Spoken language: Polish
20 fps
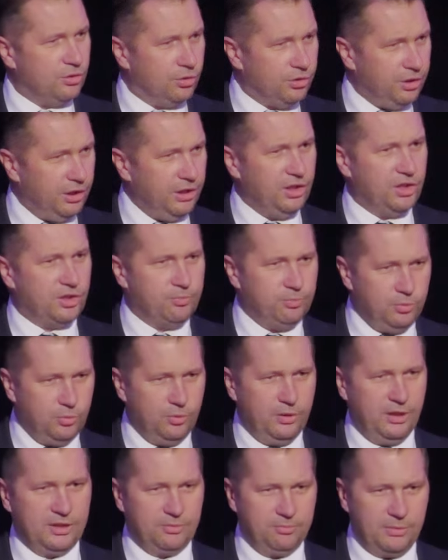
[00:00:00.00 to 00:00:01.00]
to nie jest
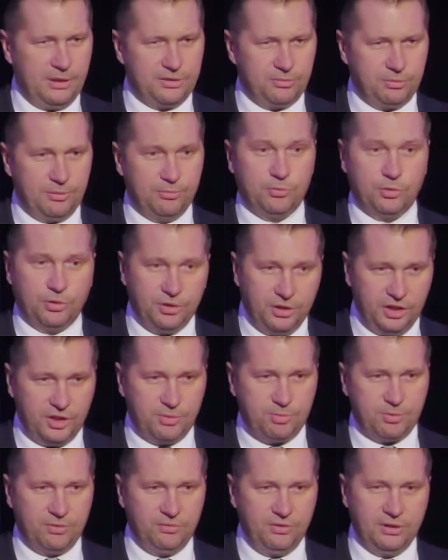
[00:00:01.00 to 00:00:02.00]
bułka z masłem, to nie
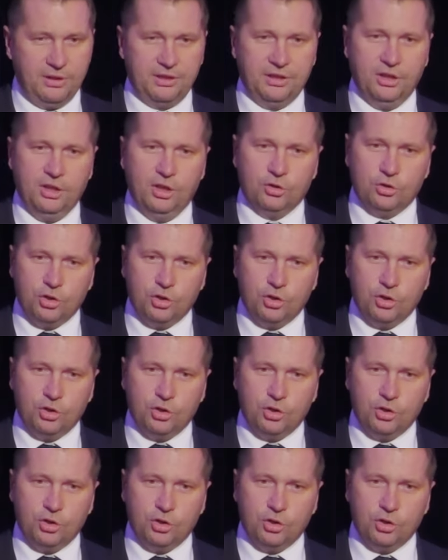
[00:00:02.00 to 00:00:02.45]
jest przywilej.